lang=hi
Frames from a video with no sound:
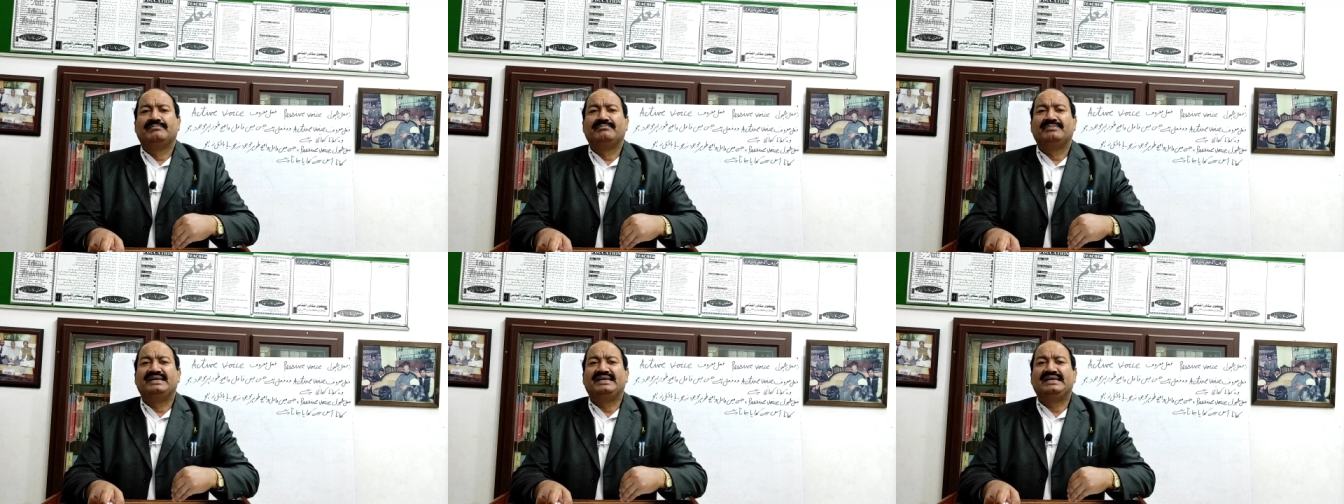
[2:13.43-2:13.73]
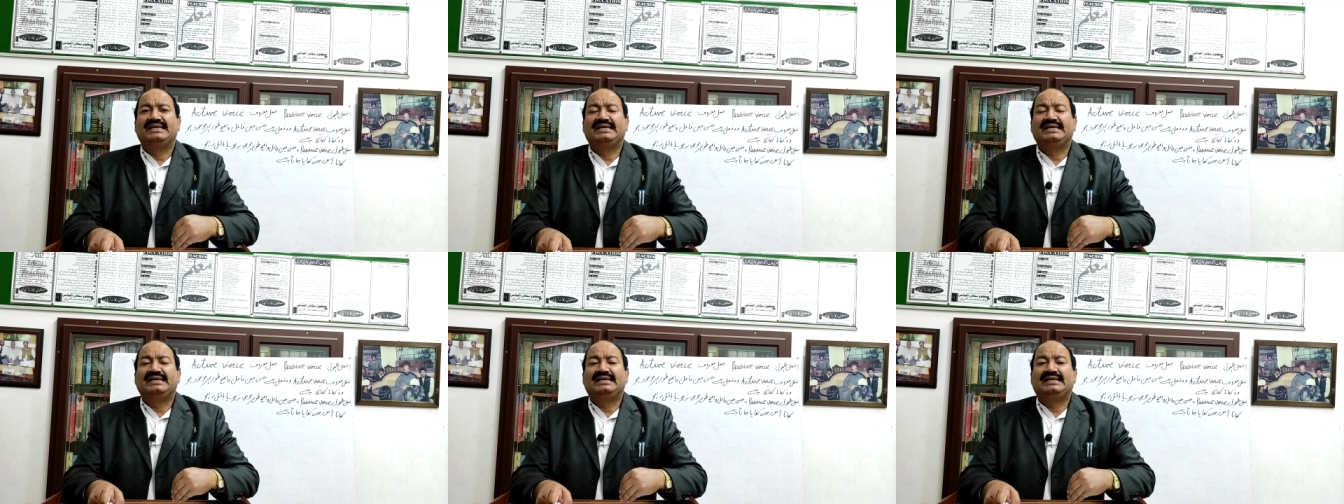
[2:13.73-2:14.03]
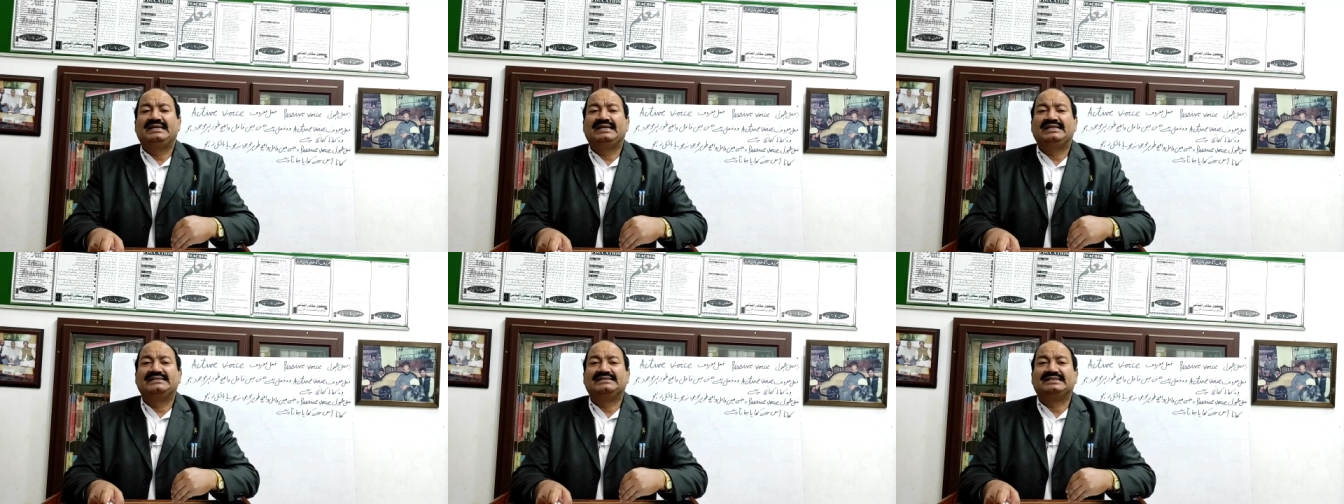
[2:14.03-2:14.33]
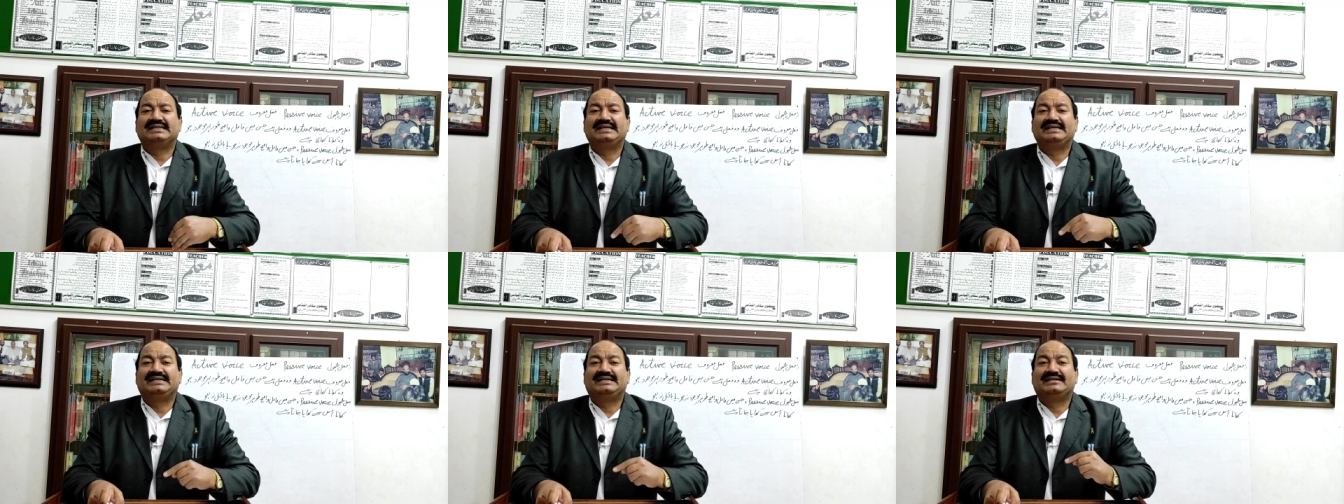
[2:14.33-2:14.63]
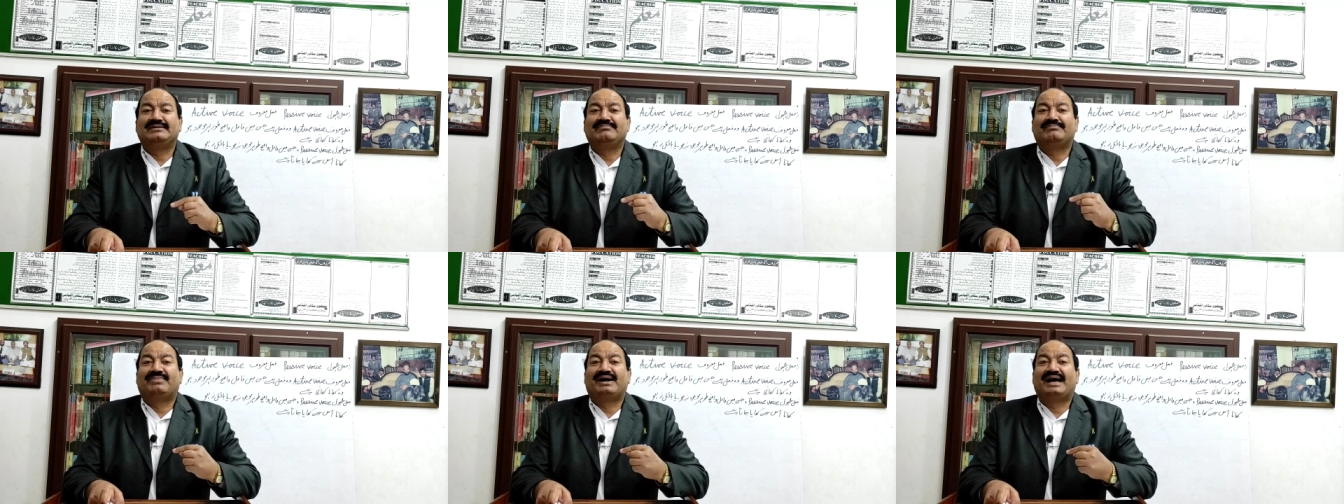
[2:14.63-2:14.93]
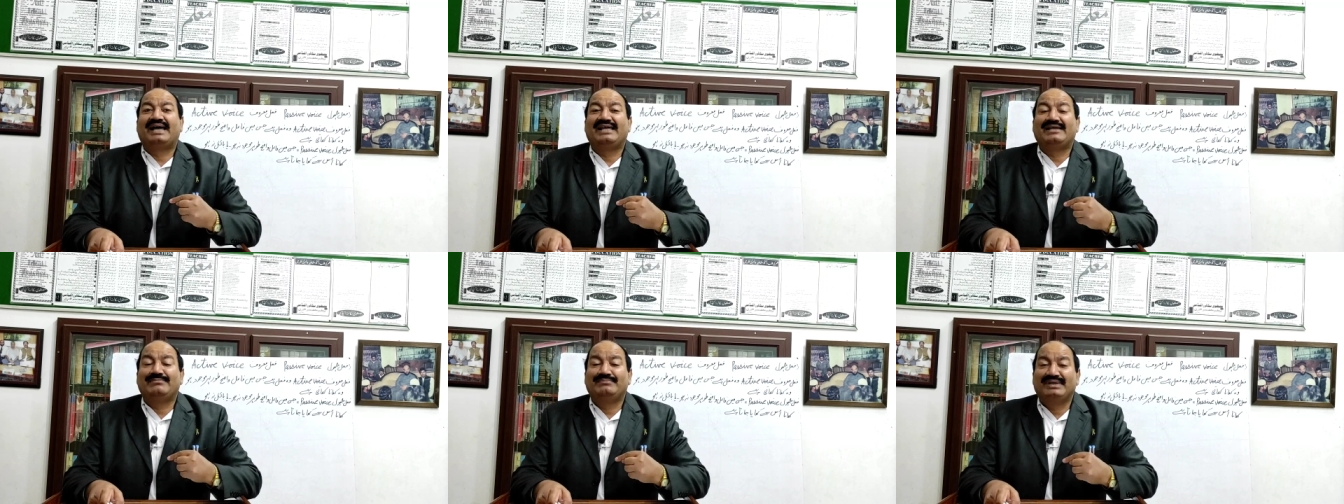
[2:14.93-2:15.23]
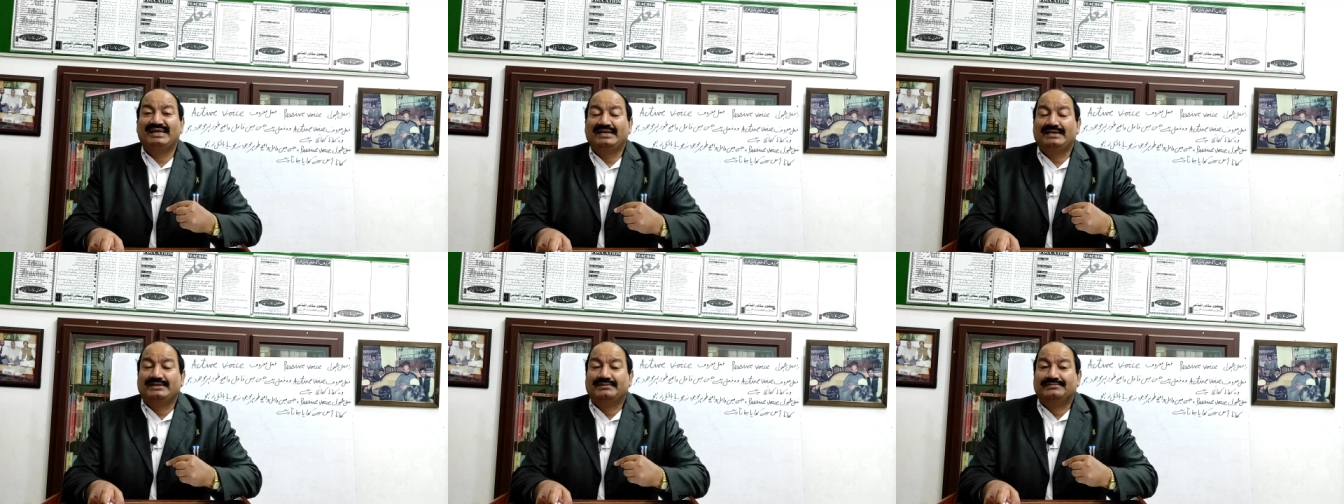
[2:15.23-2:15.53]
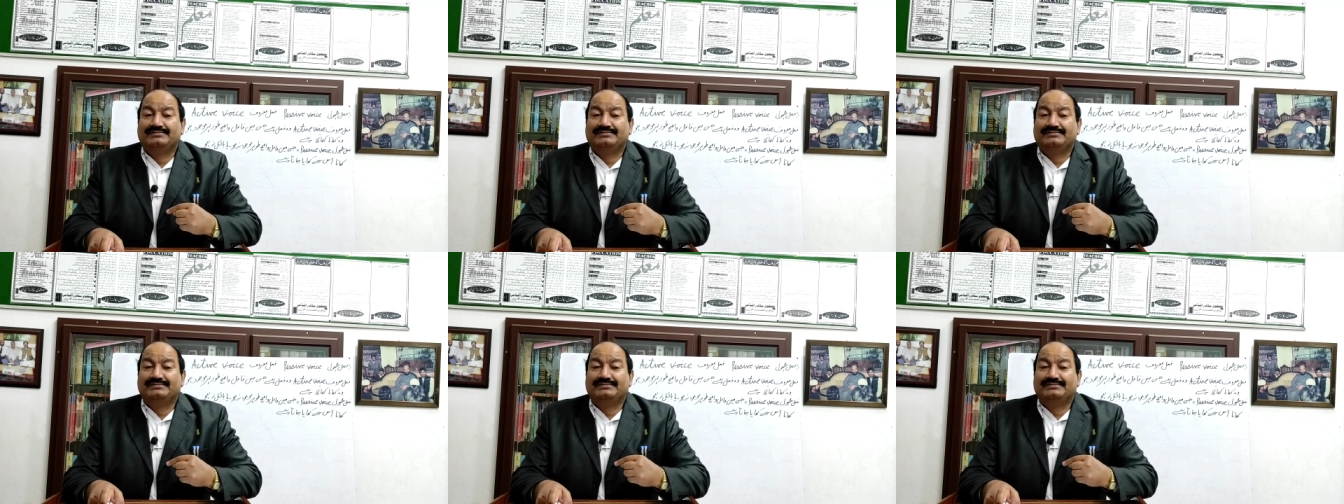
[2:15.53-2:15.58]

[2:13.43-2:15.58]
मील इज ईटन बाय मी